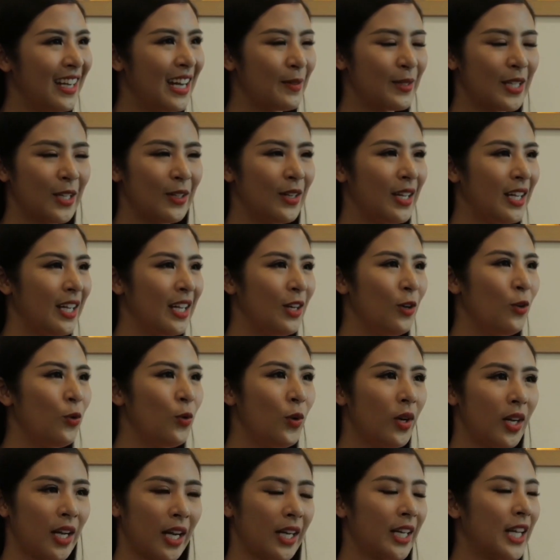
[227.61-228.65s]
làm sao để
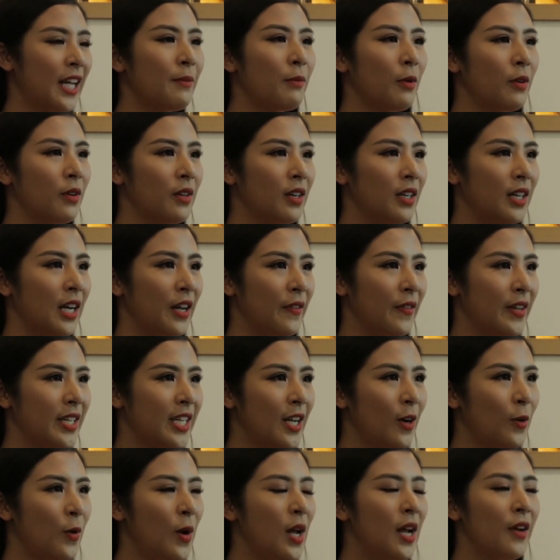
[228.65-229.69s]
luôn luôn gắn kết mọi người lại
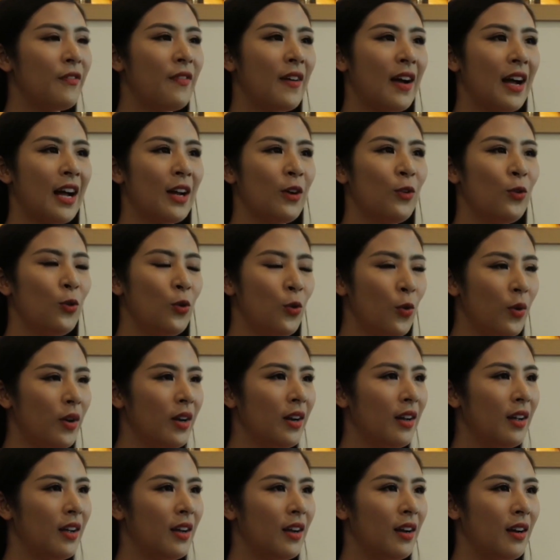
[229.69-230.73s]
với nhau và luôn
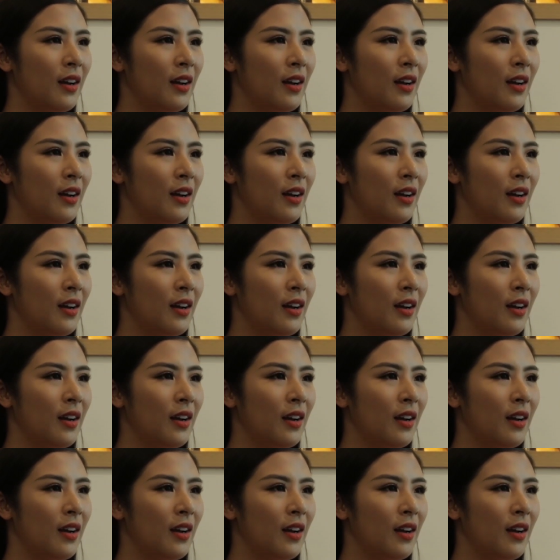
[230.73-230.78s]
luôn